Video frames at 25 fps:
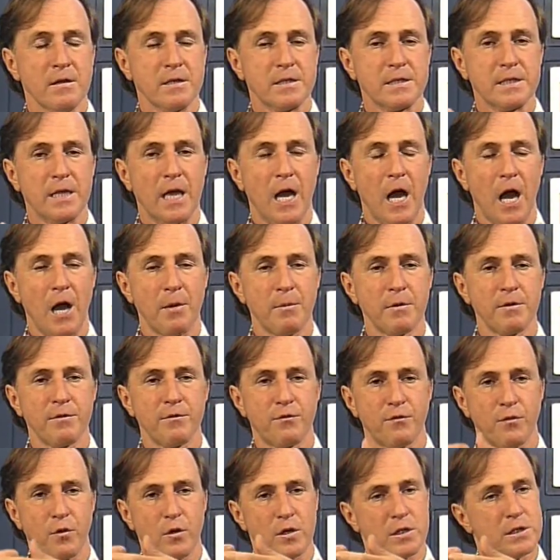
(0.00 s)
Sie
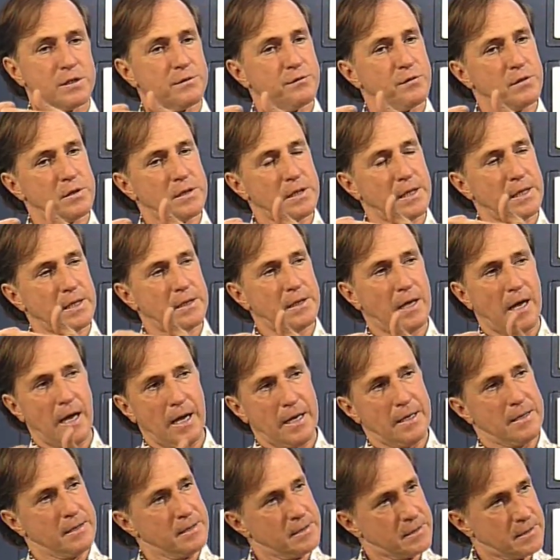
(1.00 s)
haben Volksvertreter
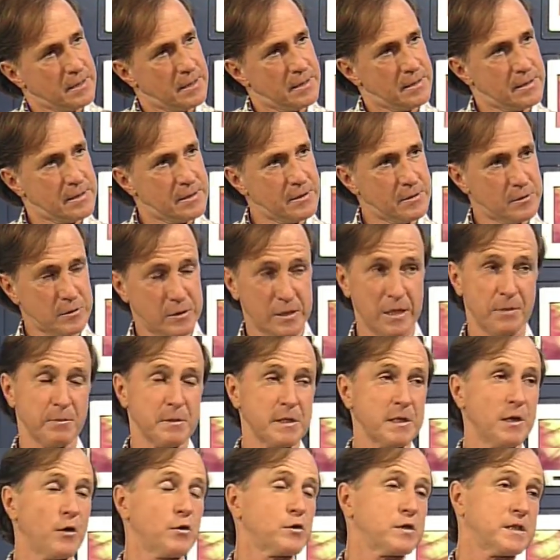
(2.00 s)
eingesetzt, sie
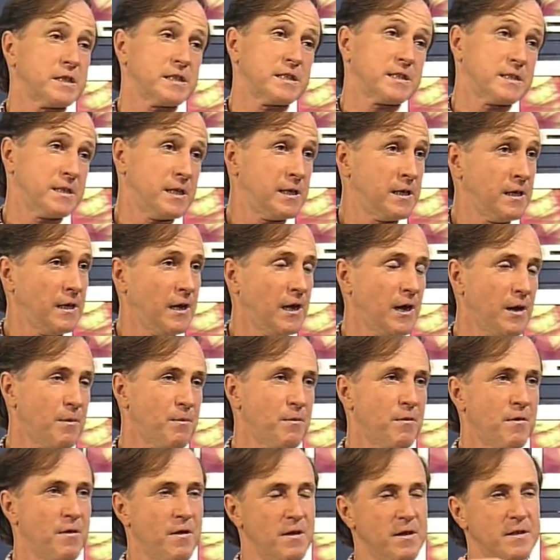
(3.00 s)
haben ihnen auch diesen Titel
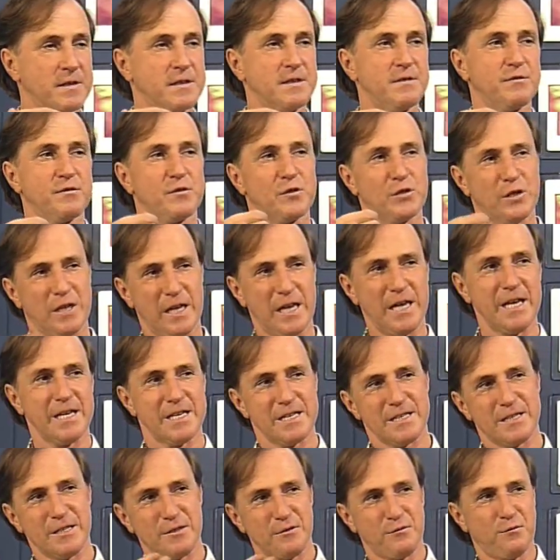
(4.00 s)
gegeben sie
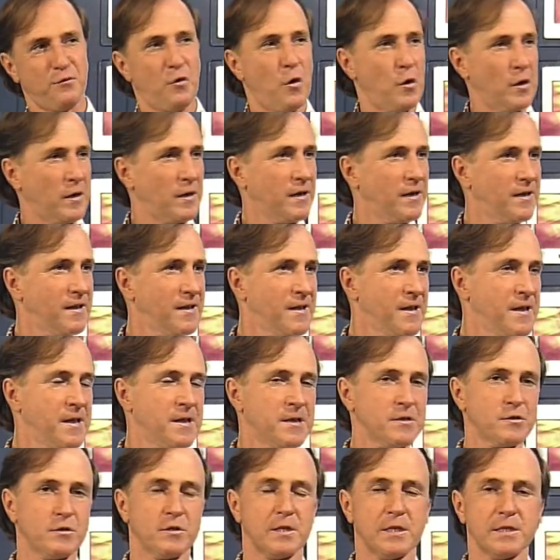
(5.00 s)
vertreten das Volk.
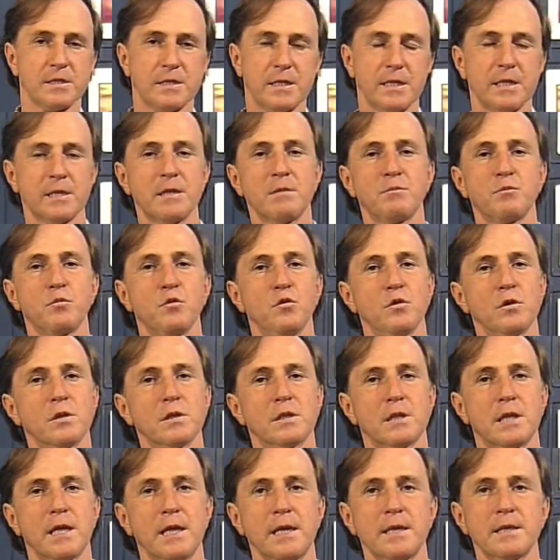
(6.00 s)
Ja. Sodass jeder
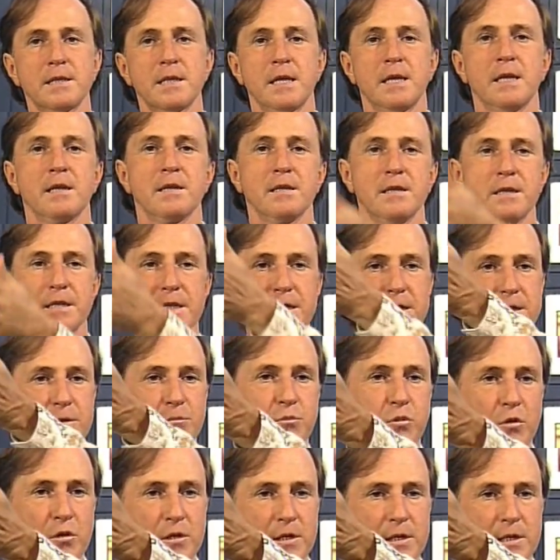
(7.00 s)
Bürger denkt,
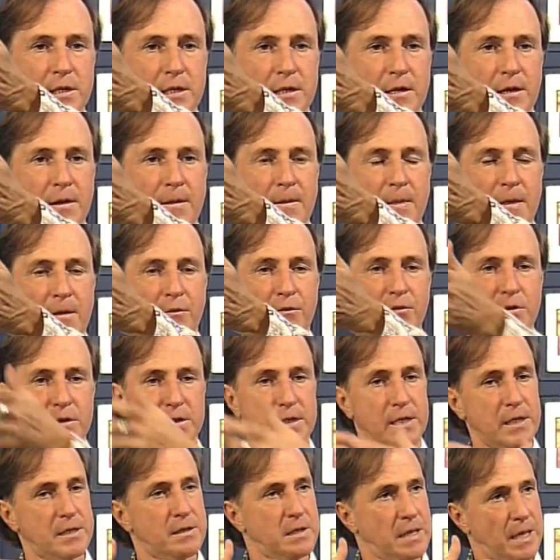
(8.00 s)
dieser Politiker
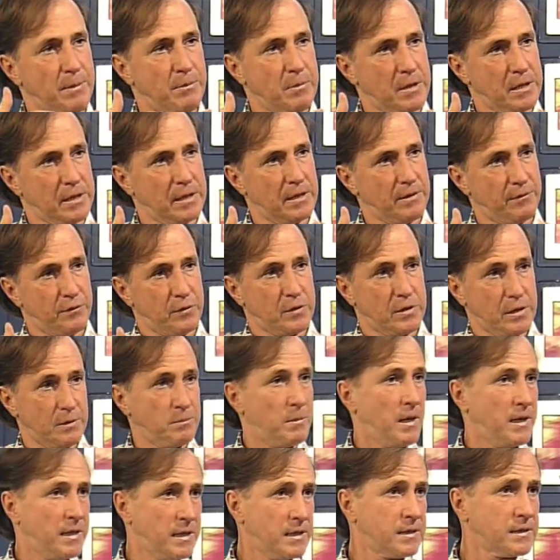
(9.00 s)
vertritt ja mich, er
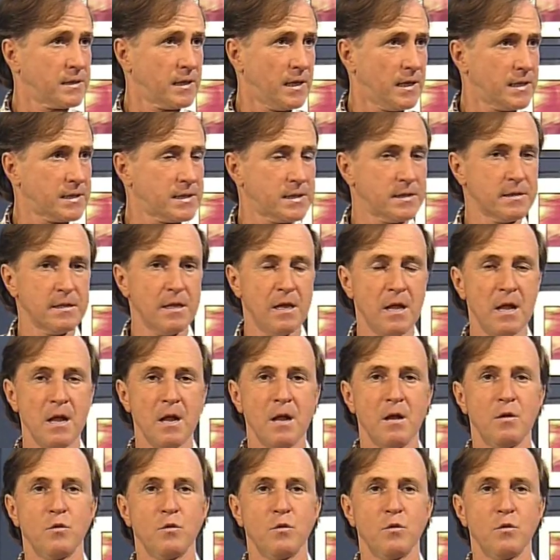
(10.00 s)
vertritt meine Interessen.